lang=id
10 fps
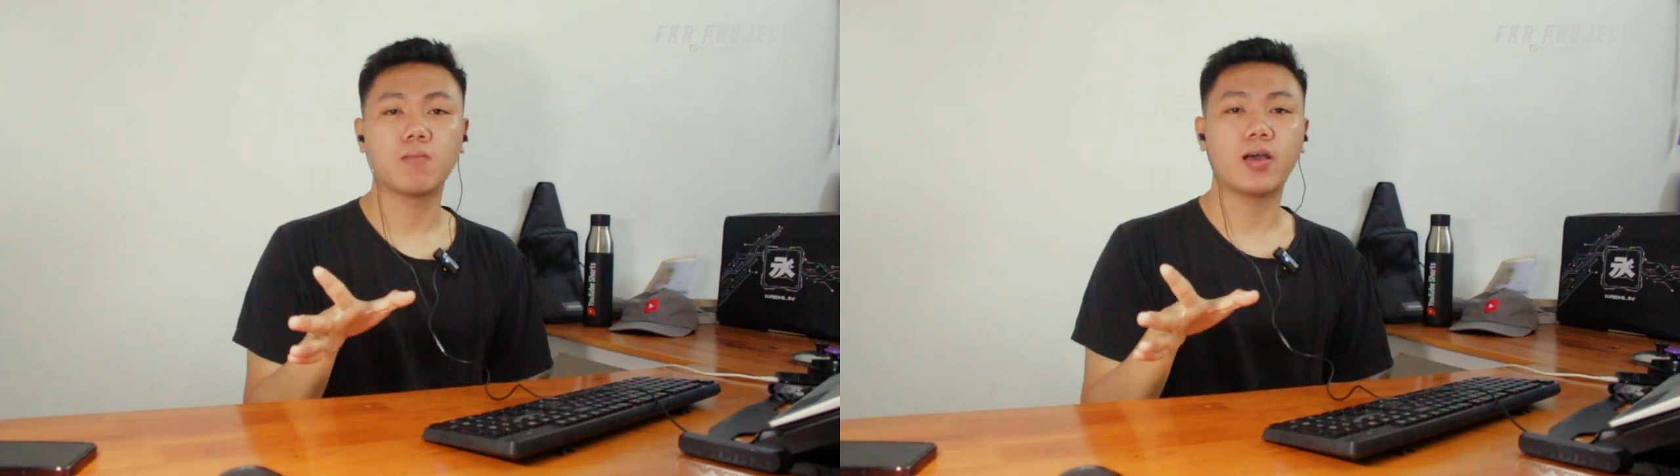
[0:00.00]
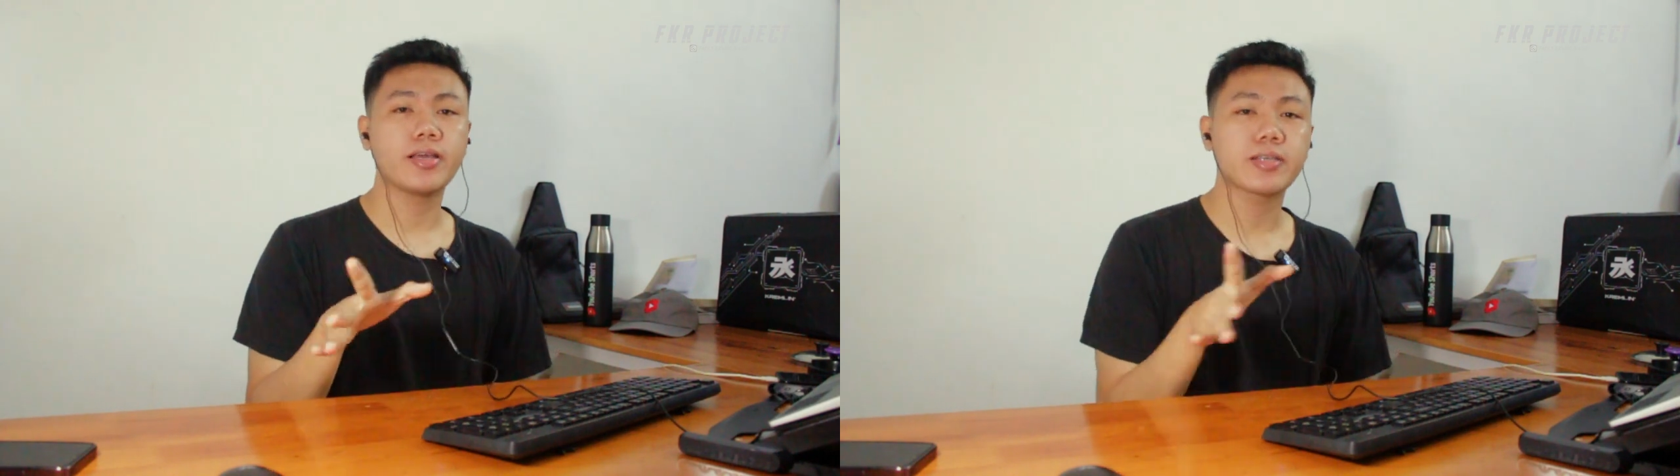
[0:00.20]

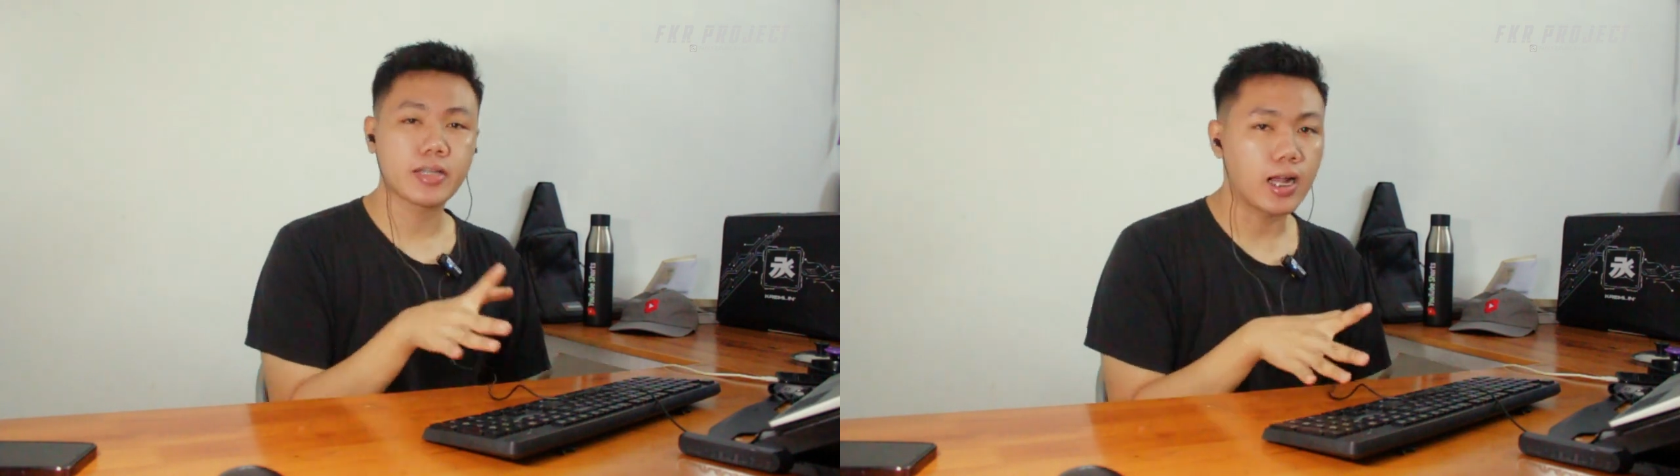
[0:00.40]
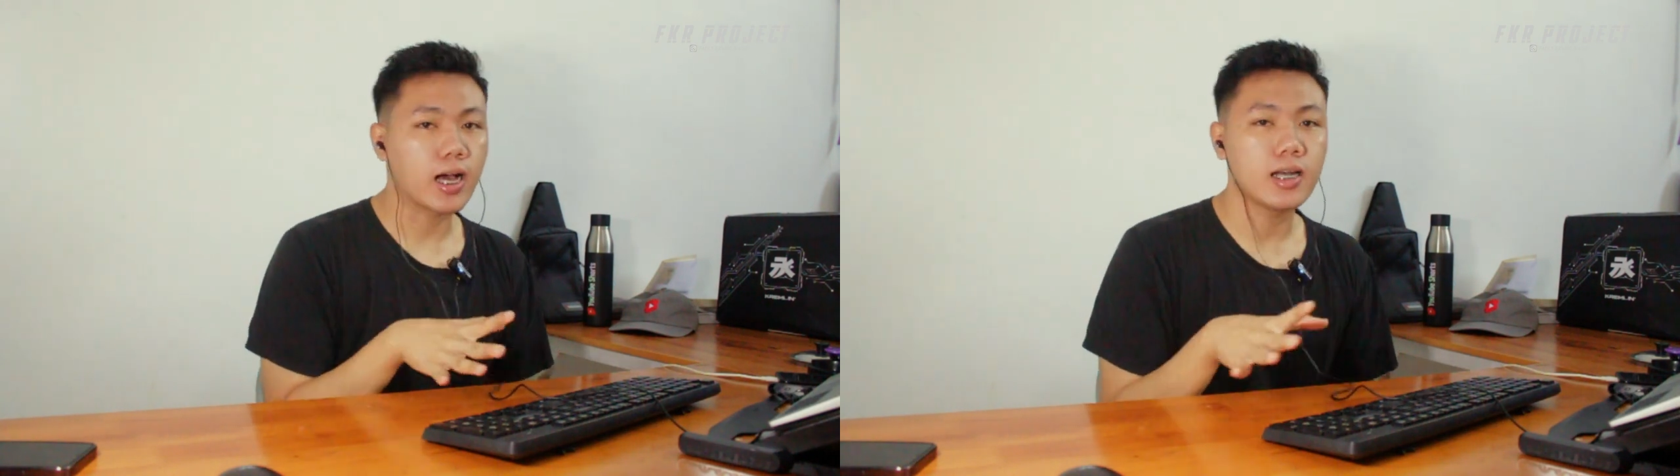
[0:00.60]
baik
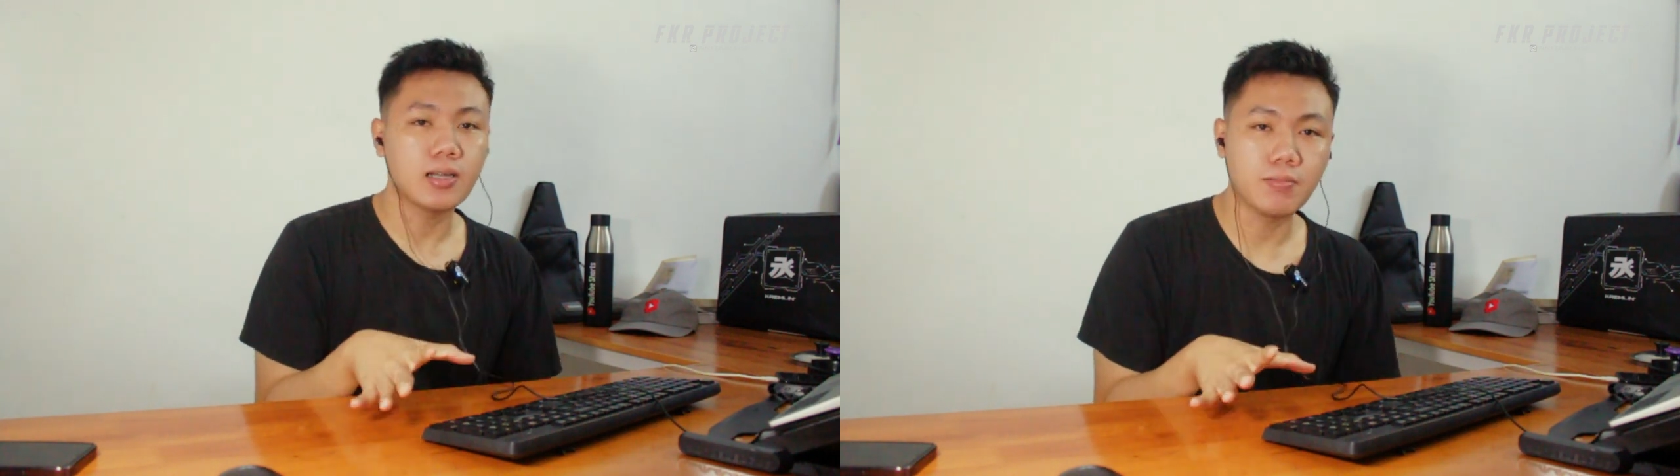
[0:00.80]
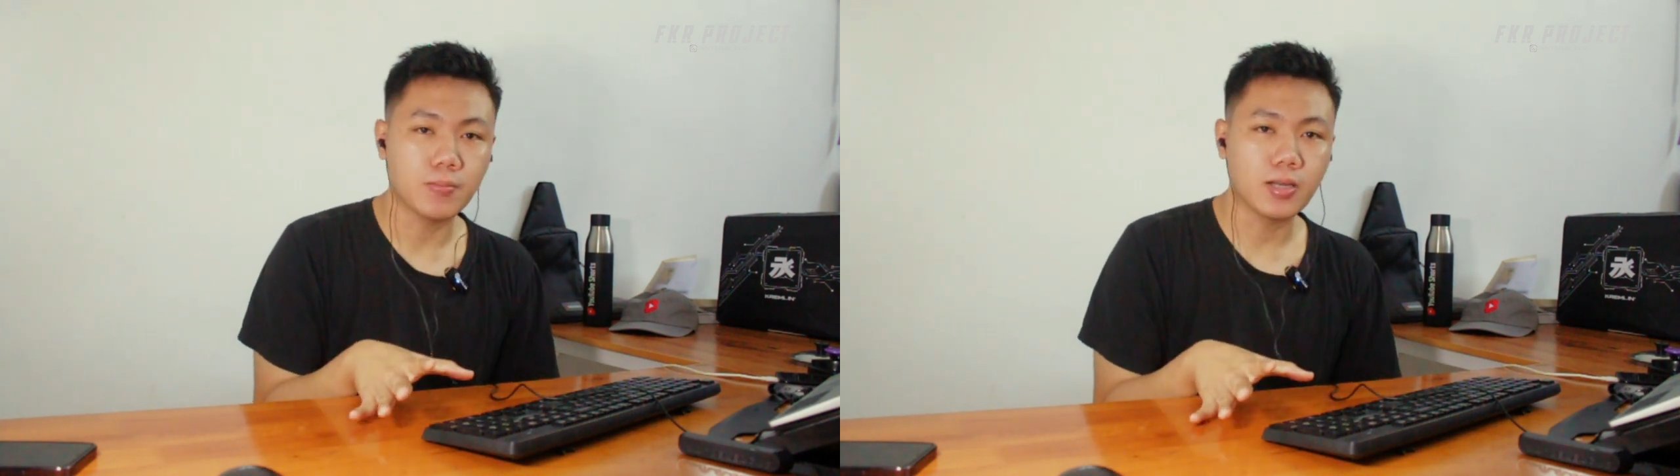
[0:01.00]
silahkan
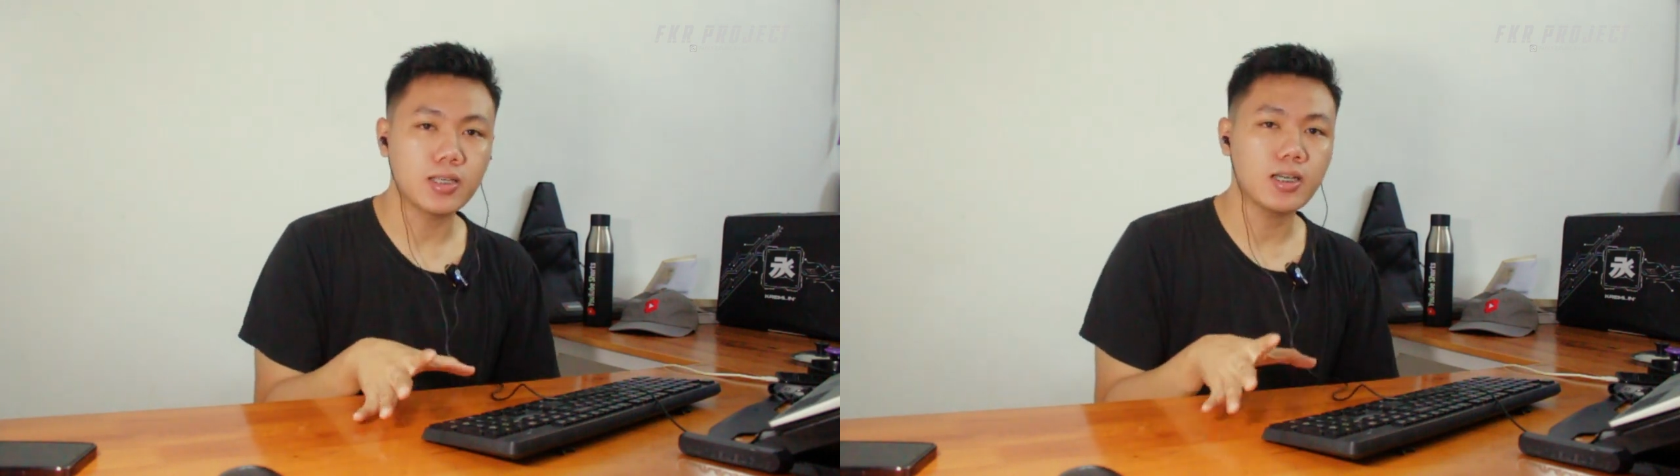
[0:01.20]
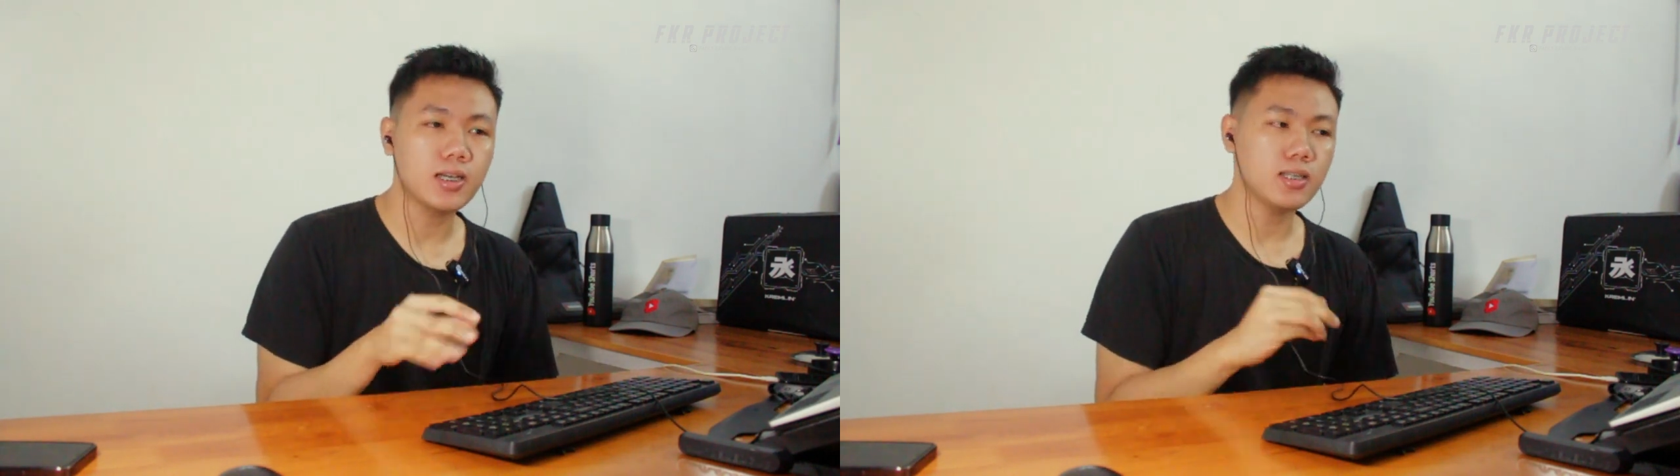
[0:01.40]
diambil baiknya